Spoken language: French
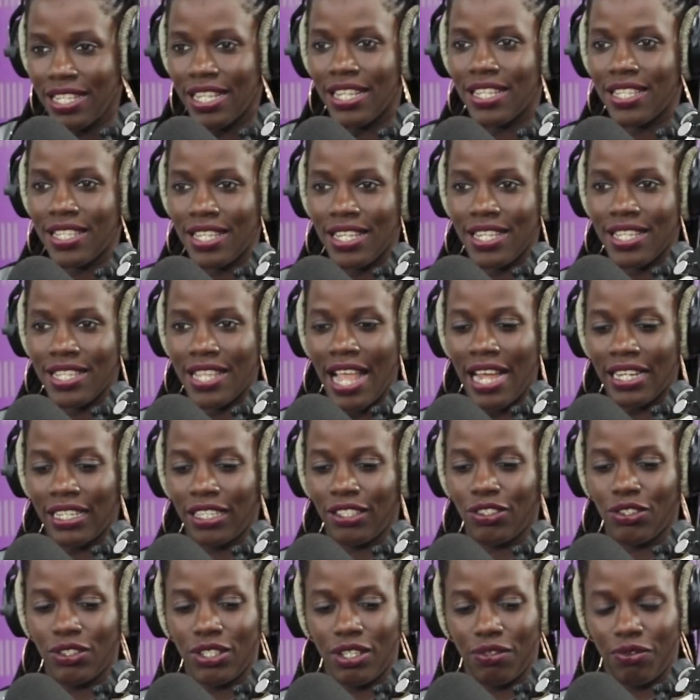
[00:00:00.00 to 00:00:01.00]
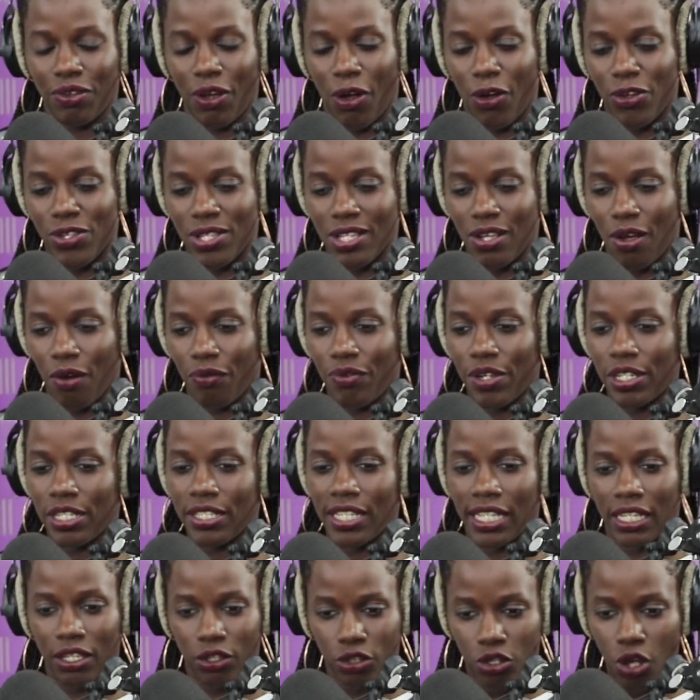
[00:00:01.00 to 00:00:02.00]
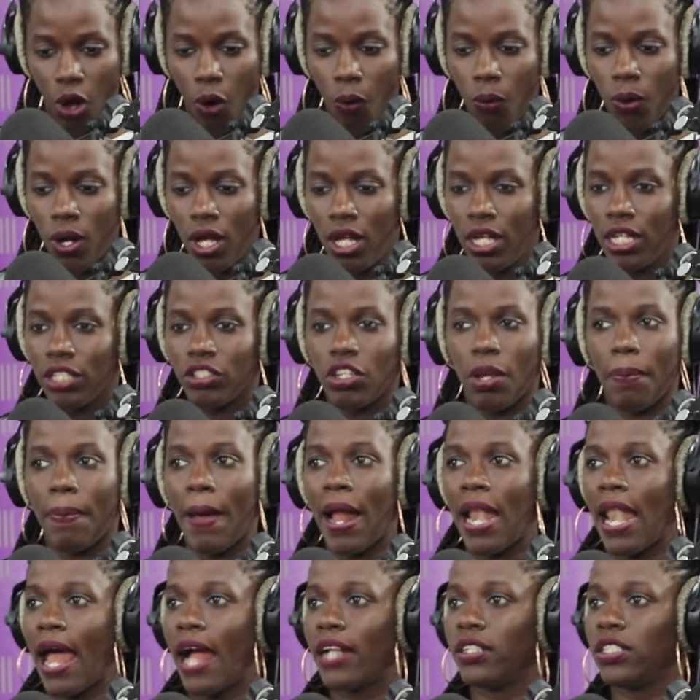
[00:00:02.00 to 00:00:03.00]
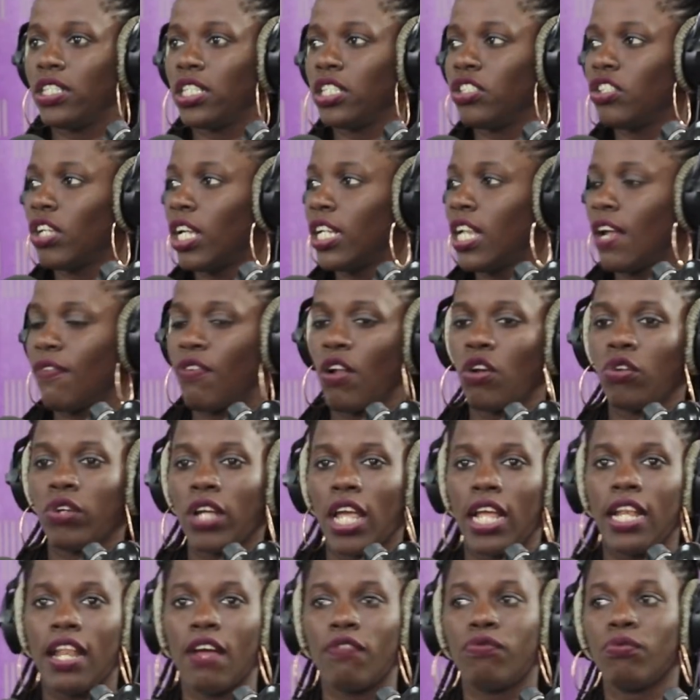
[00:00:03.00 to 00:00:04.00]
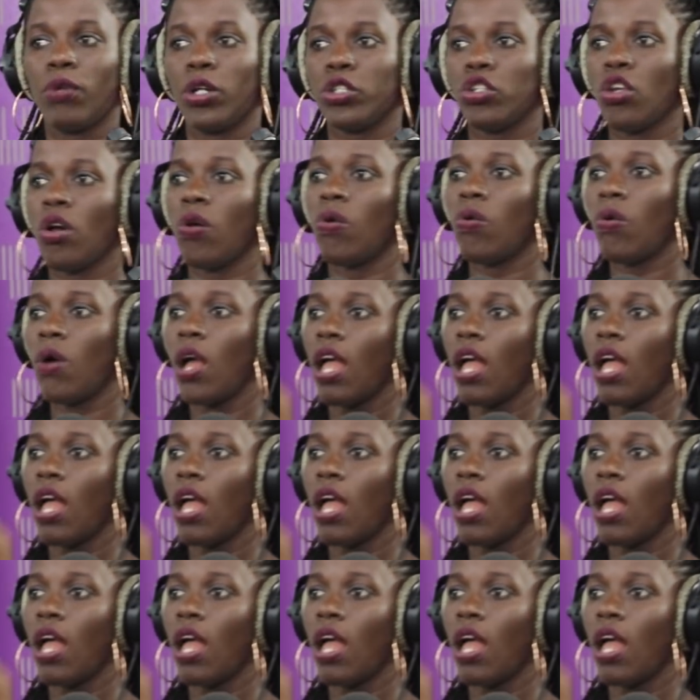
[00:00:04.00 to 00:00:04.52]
c'est, c'est ça qui te différencie, en fait. C'est que yo, tu mm-hmm. pas là, DJ Def, Alunga Def, Monyo, ouais, ouais,